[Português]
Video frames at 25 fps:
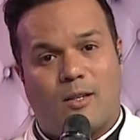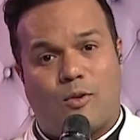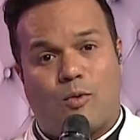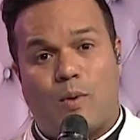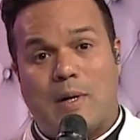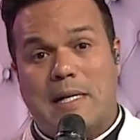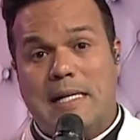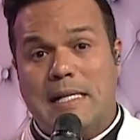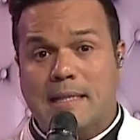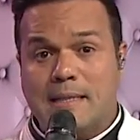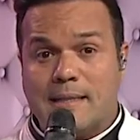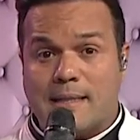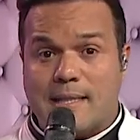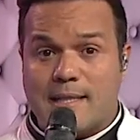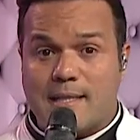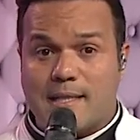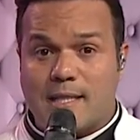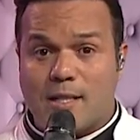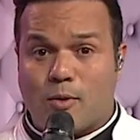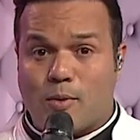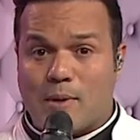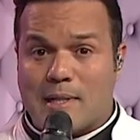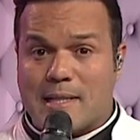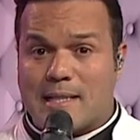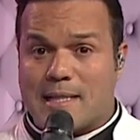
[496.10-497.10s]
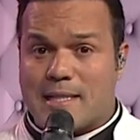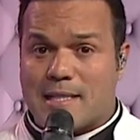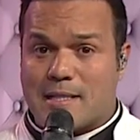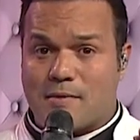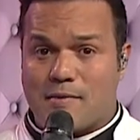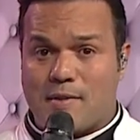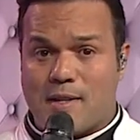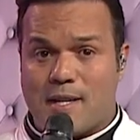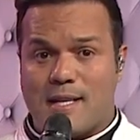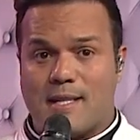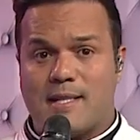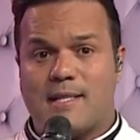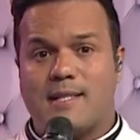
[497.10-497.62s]
Quantas e quantas
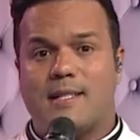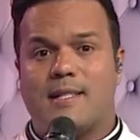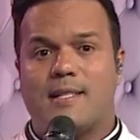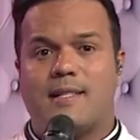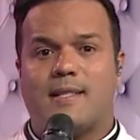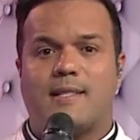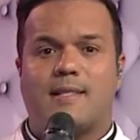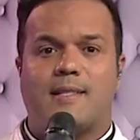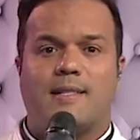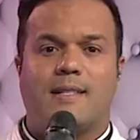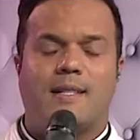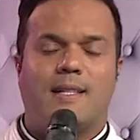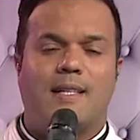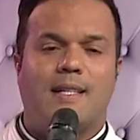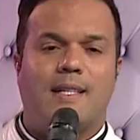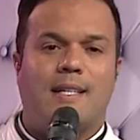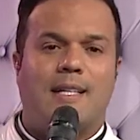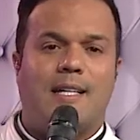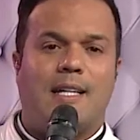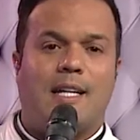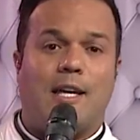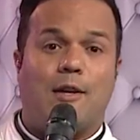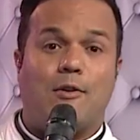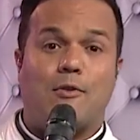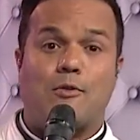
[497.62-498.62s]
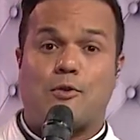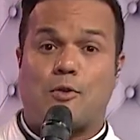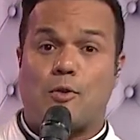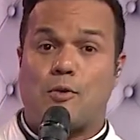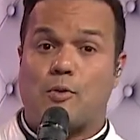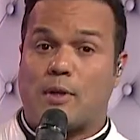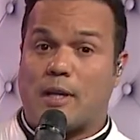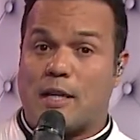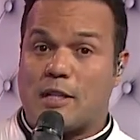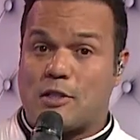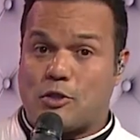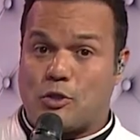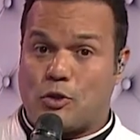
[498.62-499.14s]
vezes eu sou
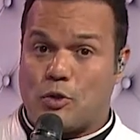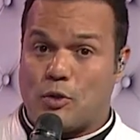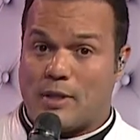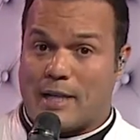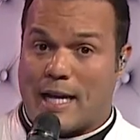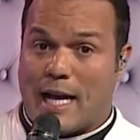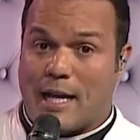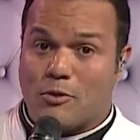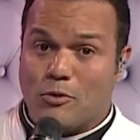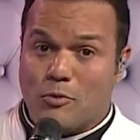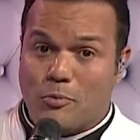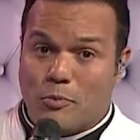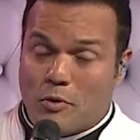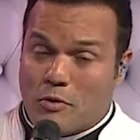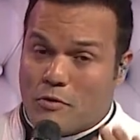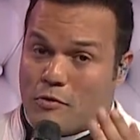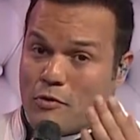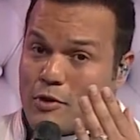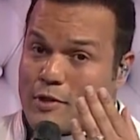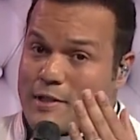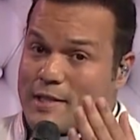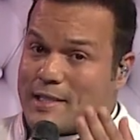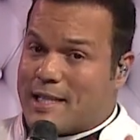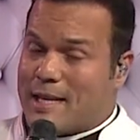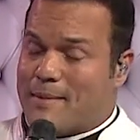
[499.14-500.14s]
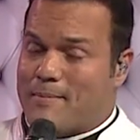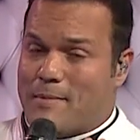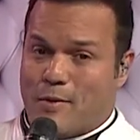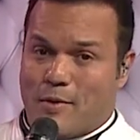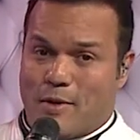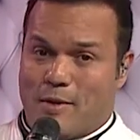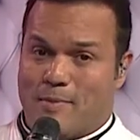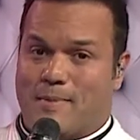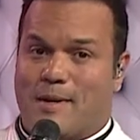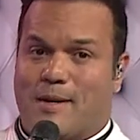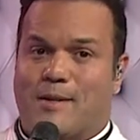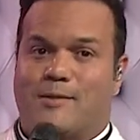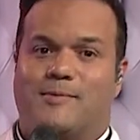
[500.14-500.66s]
questionado por você, meu
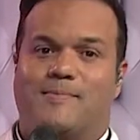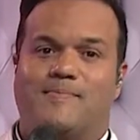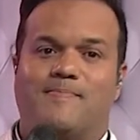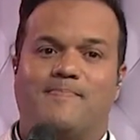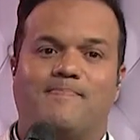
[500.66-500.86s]
irmão?